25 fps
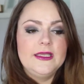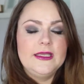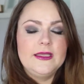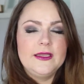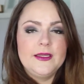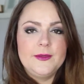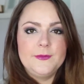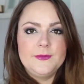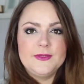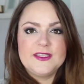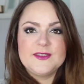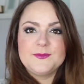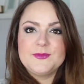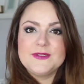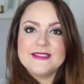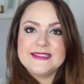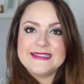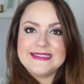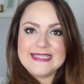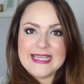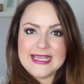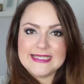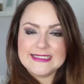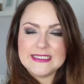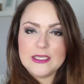Ähm, ich
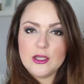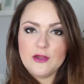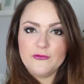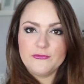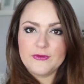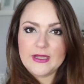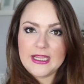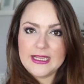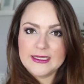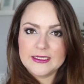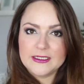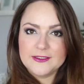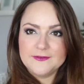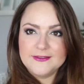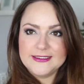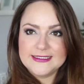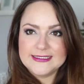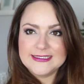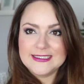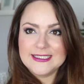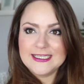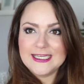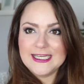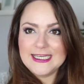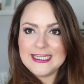bin sehr, sehr oft krank
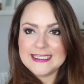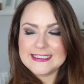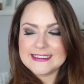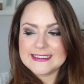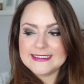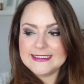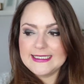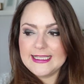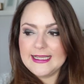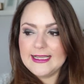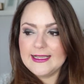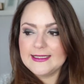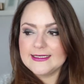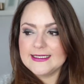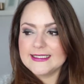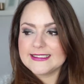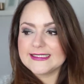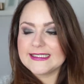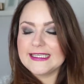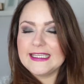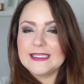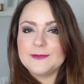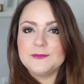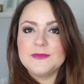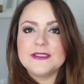gewesen in den letzten Jahren.
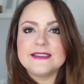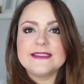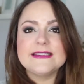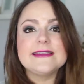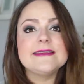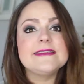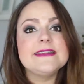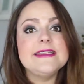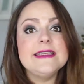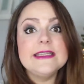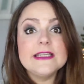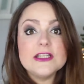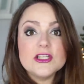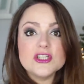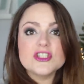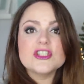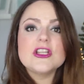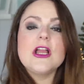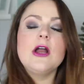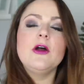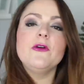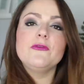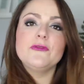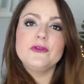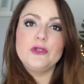Das geht mir
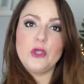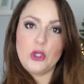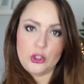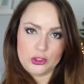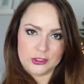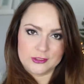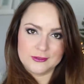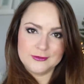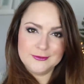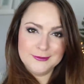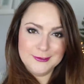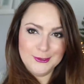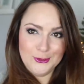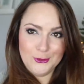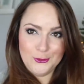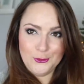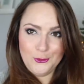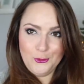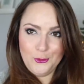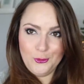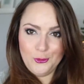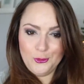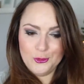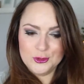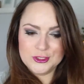tierisch auf die Öcken.
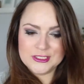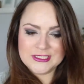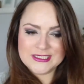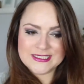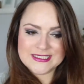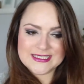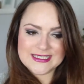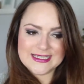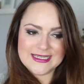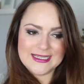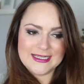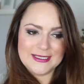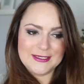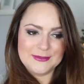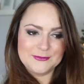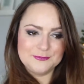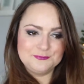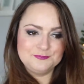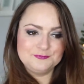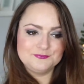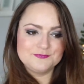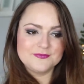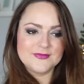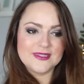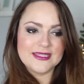Und
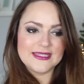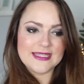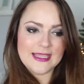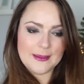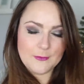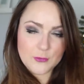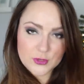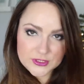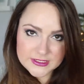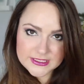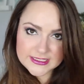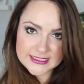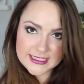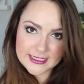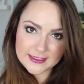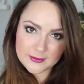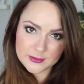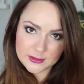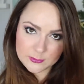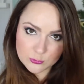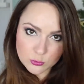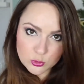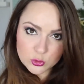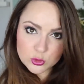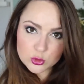ähm, da möchte ich
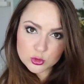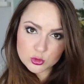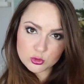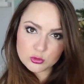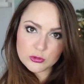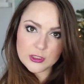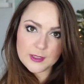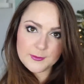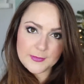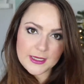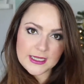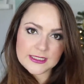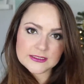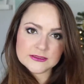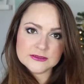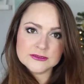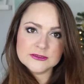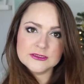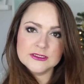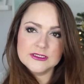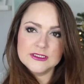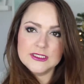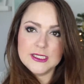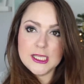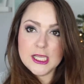eine Immunkur
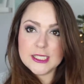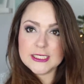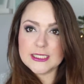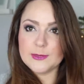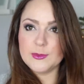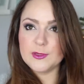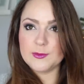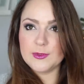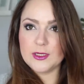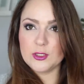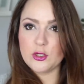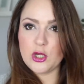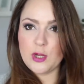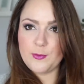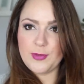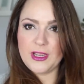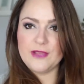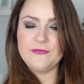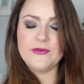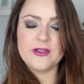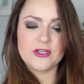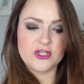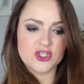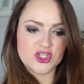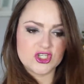machen, damit mein Körper
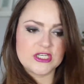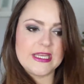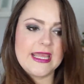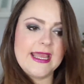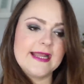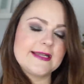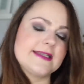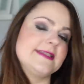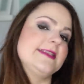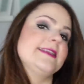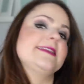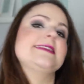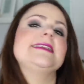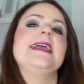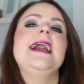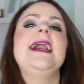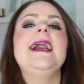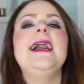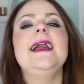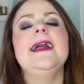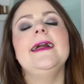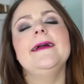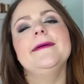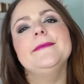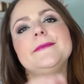einfach gestärkt ist.
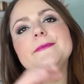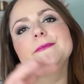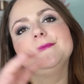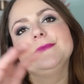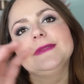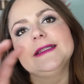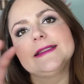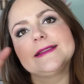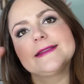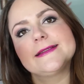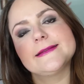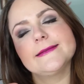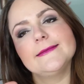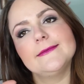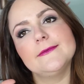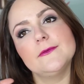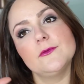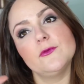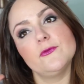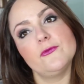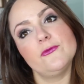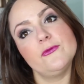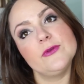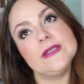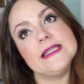Damit
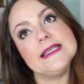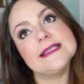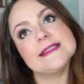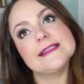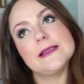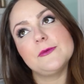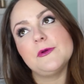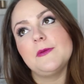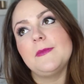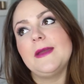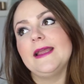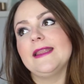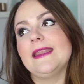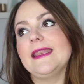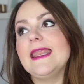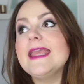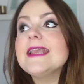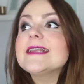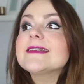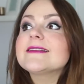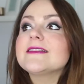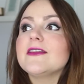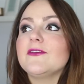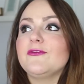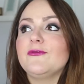fließt aber mein
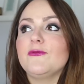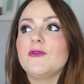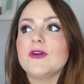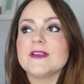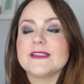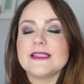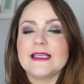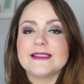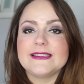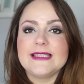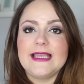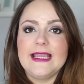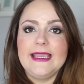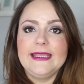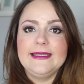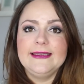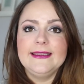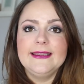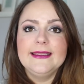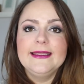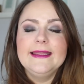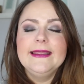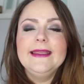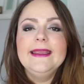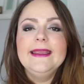nächster Vorsatz ein